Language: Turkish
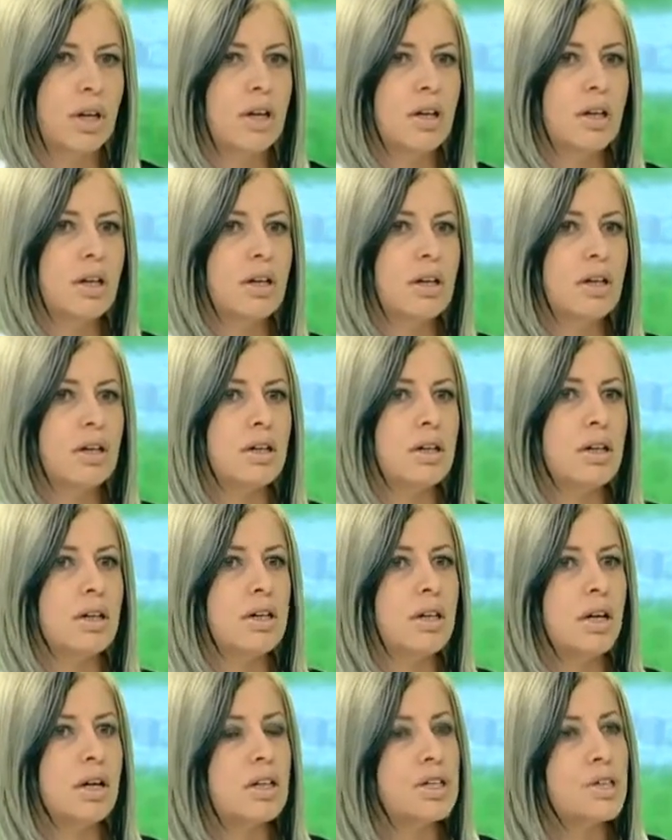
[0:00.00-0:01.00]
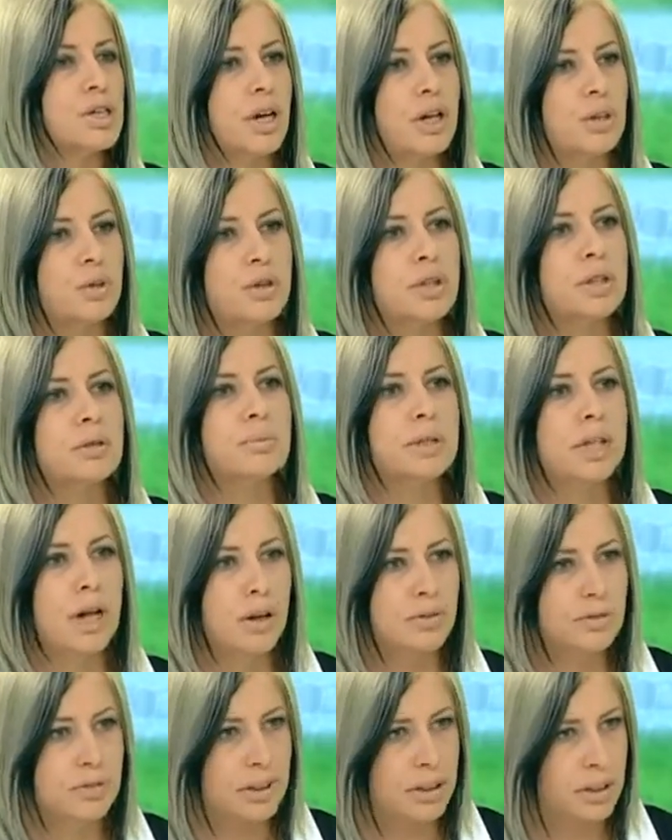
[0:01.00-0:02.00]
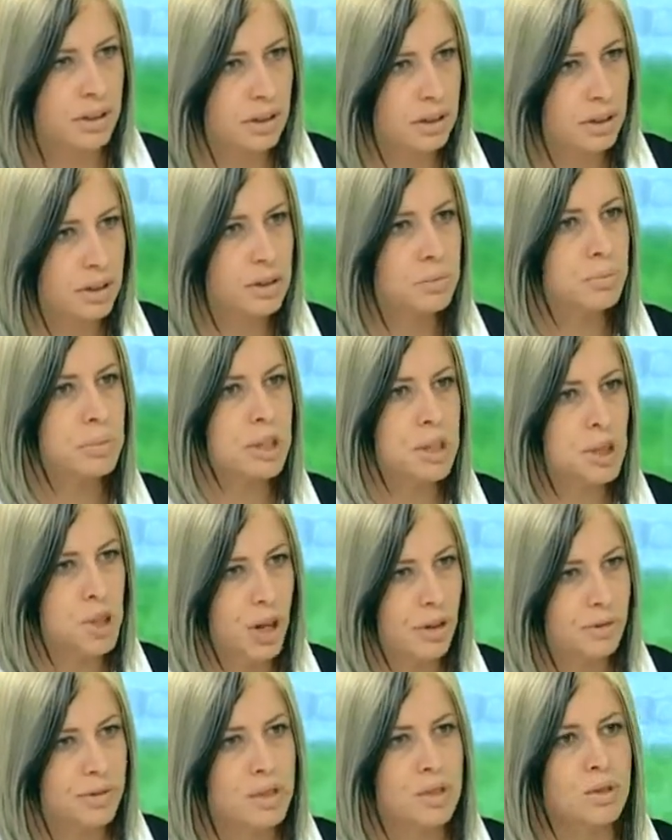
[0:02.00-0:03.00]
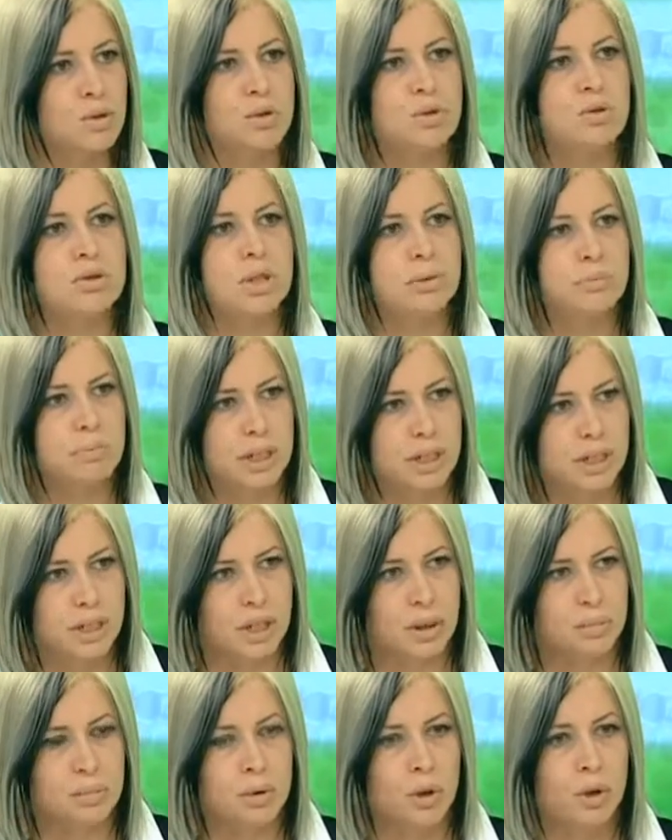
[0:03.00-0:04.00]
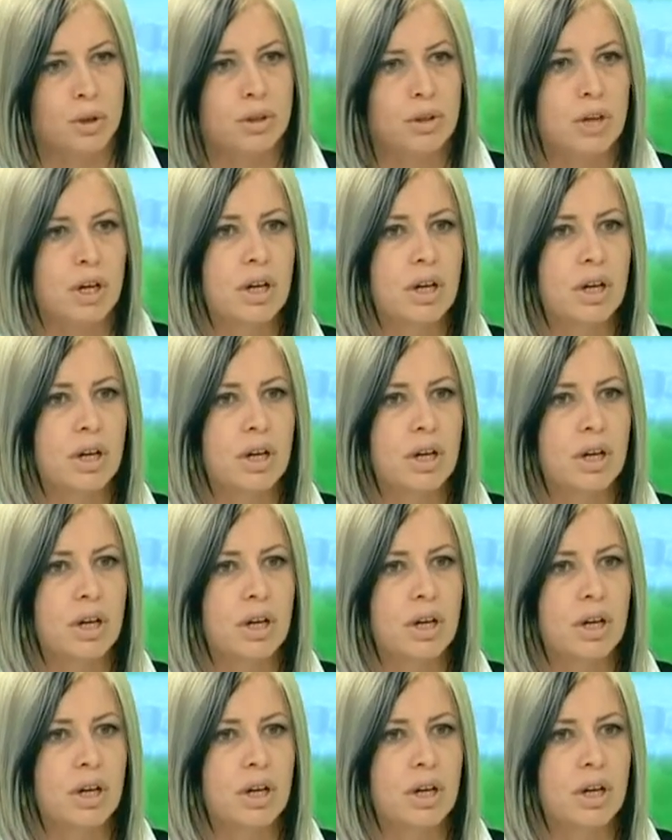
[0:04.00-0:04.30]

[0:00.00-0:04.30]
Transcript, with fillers: Ee, aşağı yukarı bir hafta, birinci haftanın sonunda pik yapıyor.